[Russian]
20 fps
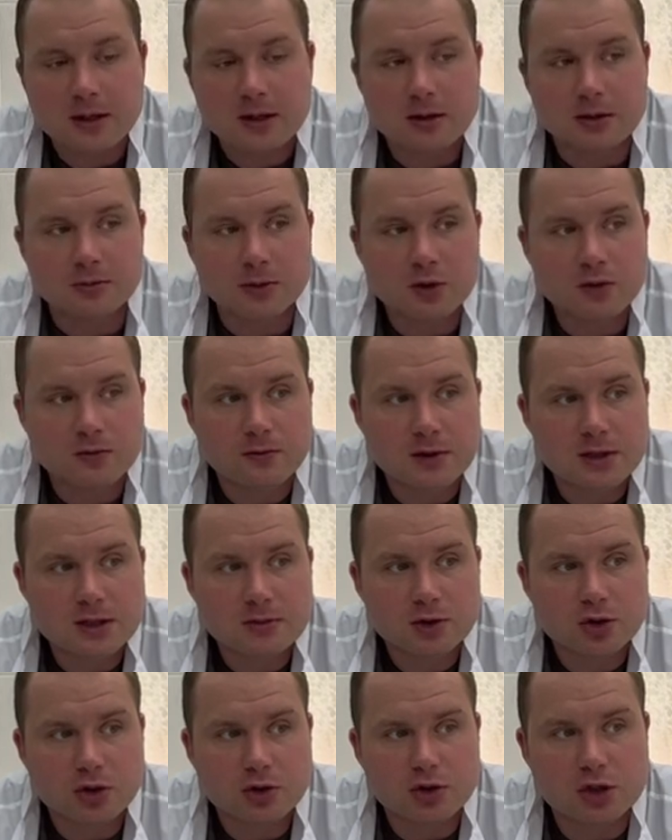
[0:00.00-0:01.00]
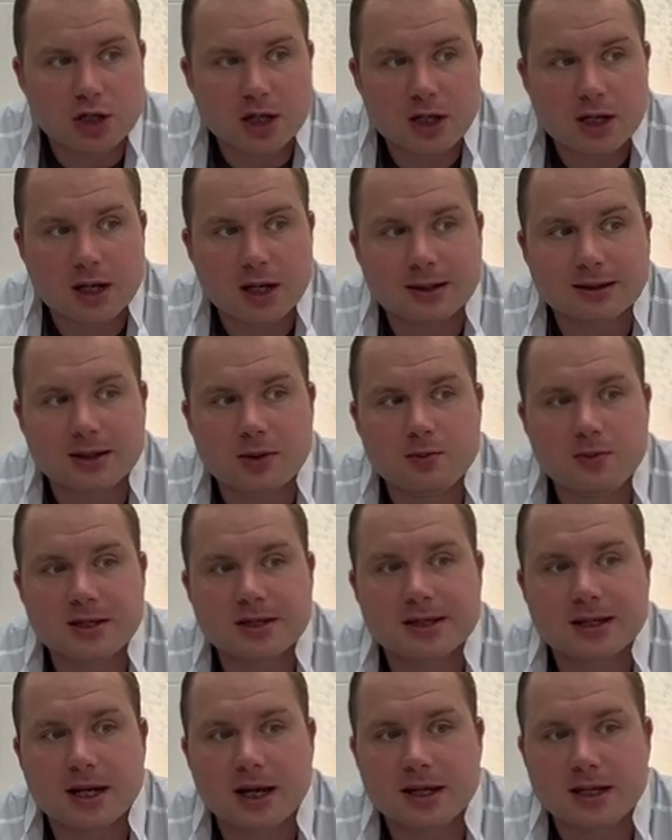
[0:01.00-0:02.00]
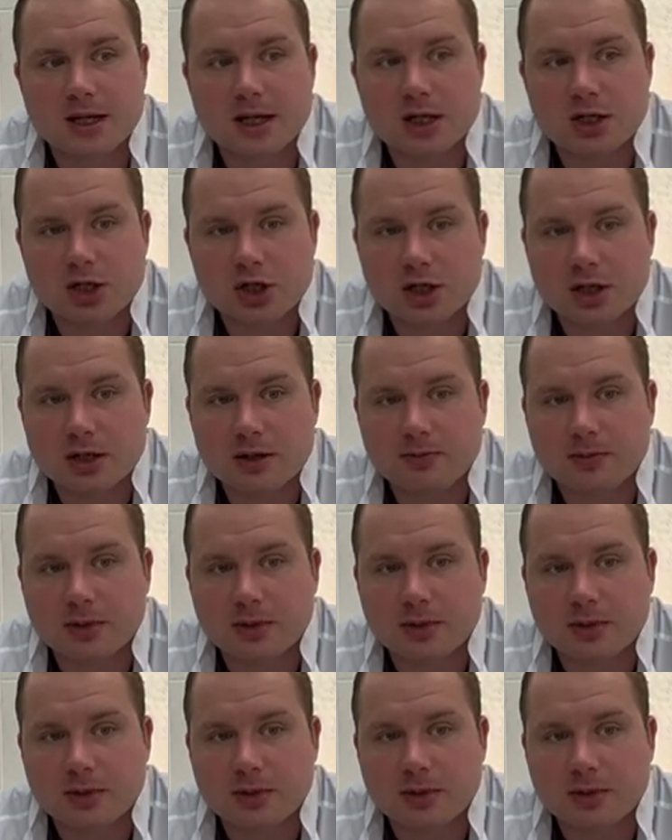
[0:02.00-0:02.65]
мы увидим, что человек как-то бесконечно